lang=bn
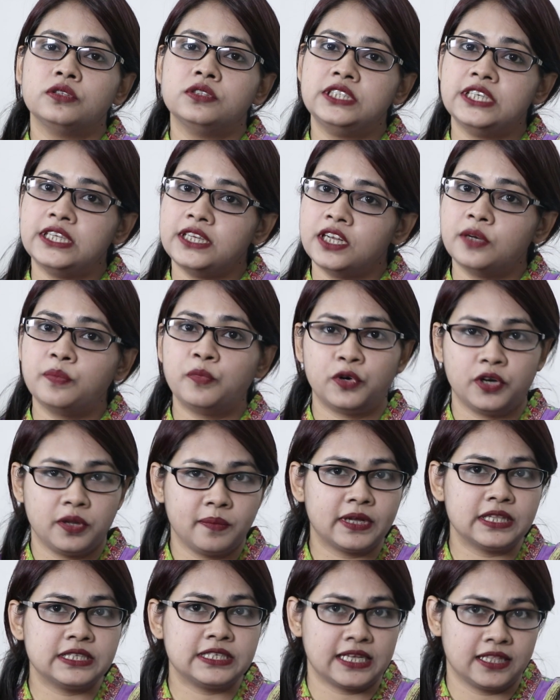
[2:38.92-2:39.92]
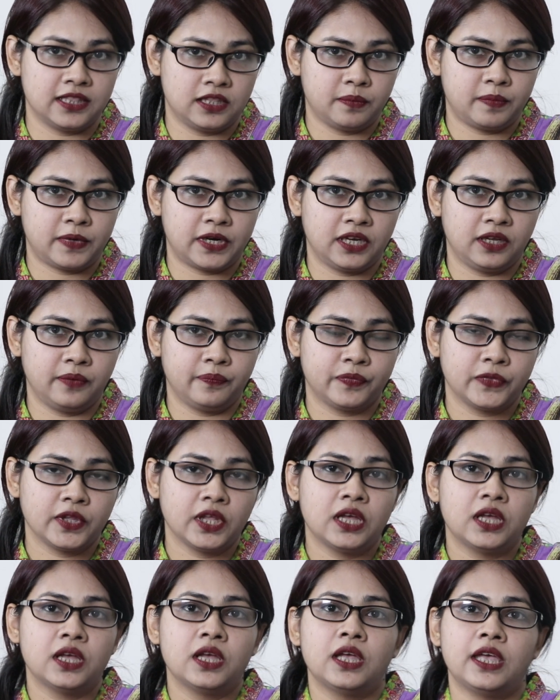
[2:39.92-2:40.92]
চিনির পরিমাণ জানতে পারি
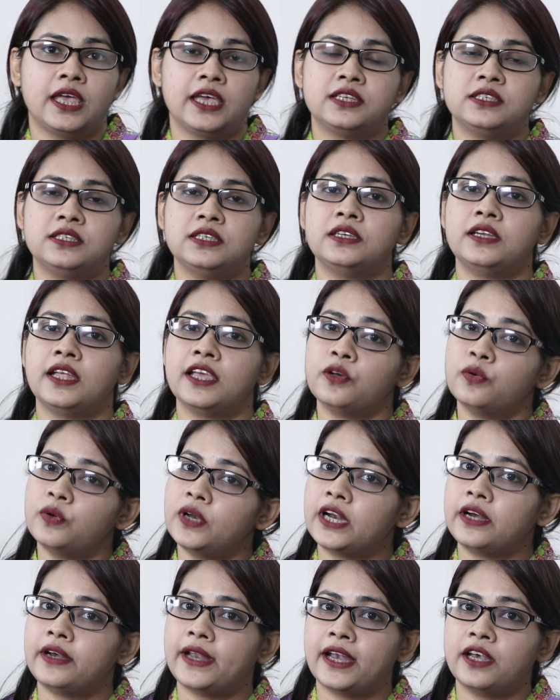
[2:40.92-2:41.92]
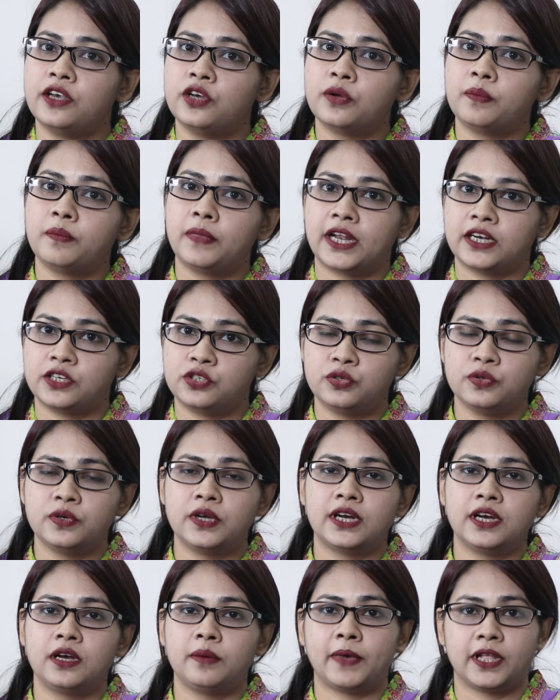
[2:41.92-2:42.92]
একটি রেগুলার র্যান্ডম ব্লাড
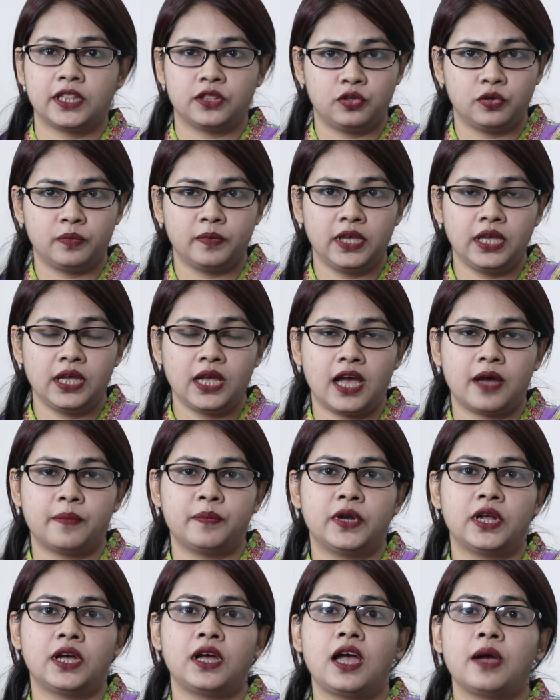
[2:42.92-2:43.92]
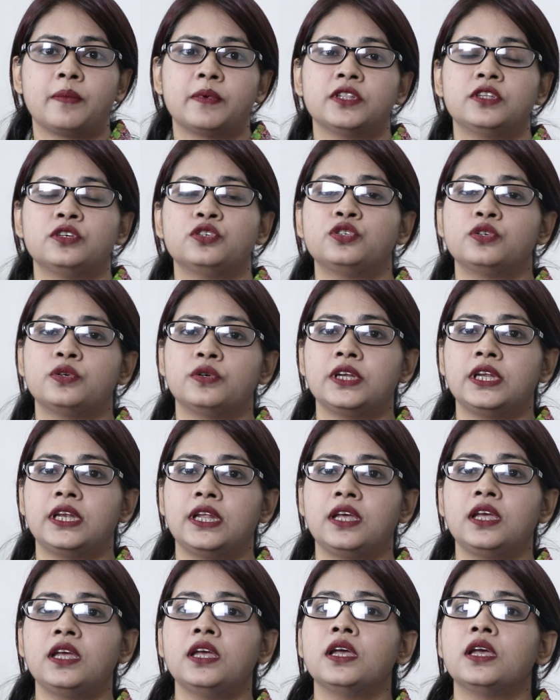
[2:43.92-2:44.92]
সুগারের মাধ্যমে আমরা আমাদের
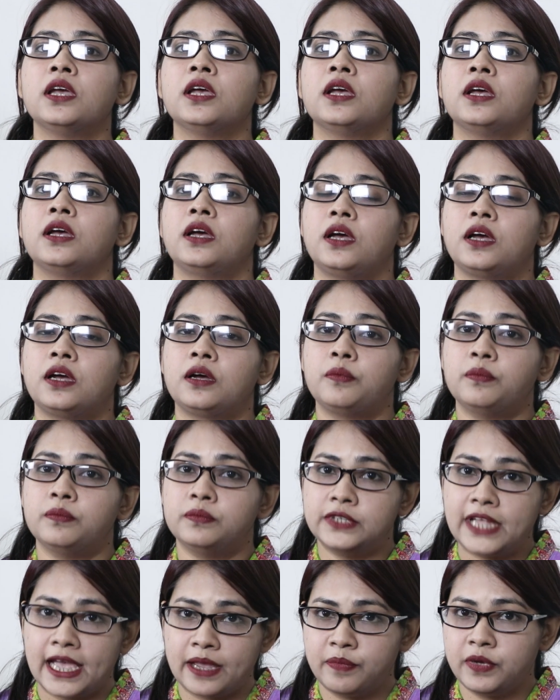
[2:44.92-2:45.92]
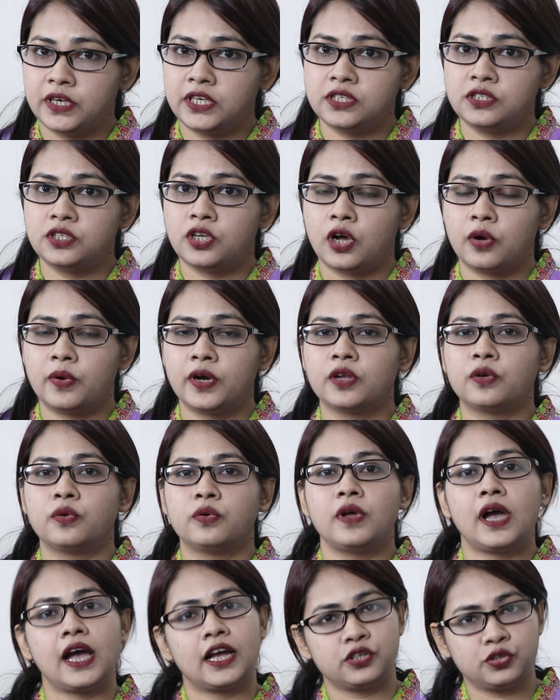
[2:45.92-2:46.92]
শরীরে ডায়াবেটিস হওয়ার
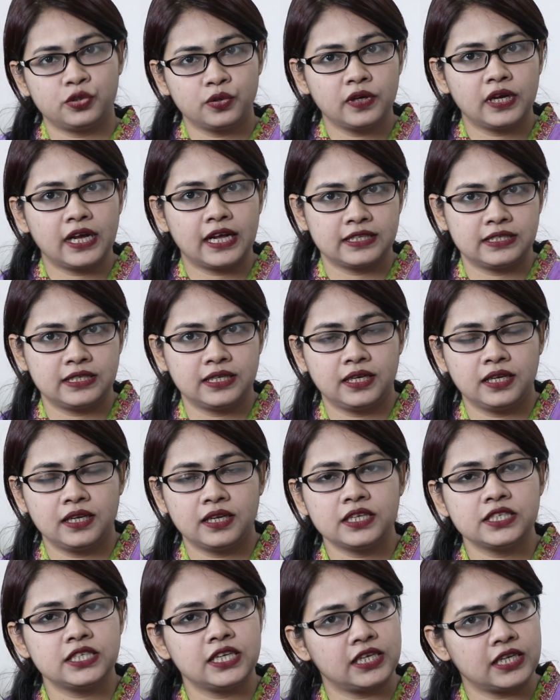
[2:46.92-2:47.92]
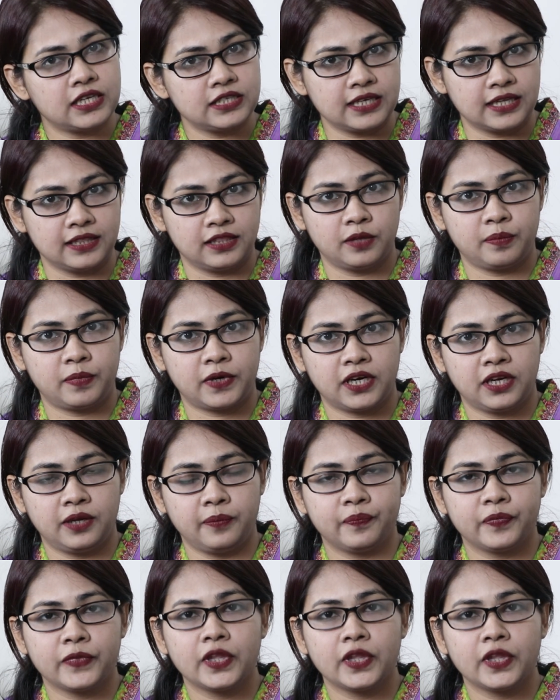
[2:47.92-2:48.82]
কোনো আশঙ্কা আছে কি না সেটা জানতে পারি